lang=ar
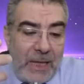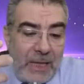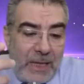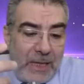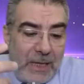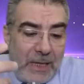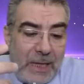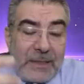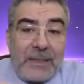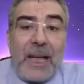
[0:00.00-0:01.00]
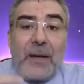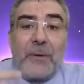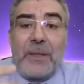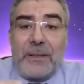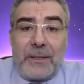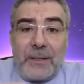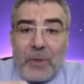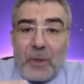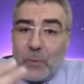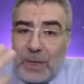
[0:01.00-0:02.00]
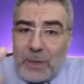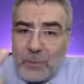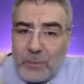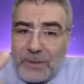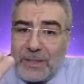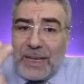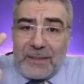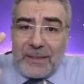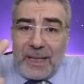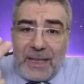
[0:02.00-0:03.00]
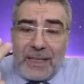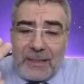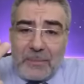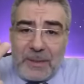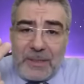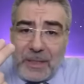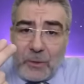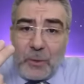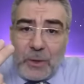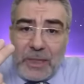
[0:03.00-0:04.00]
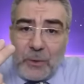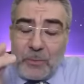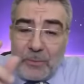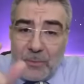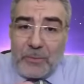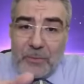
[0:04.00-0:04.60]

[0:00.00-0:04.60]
آه، أن تحفظ ولو ثلاث آيات مثلا كل يوم